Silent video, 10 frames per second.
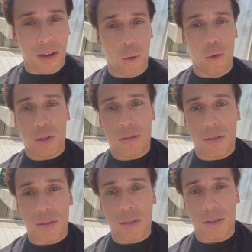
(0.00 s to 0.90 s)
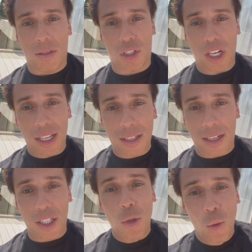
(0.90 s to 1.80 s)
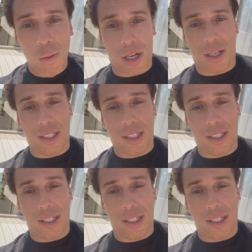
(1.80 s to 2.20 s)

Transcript: от э, жанра юмора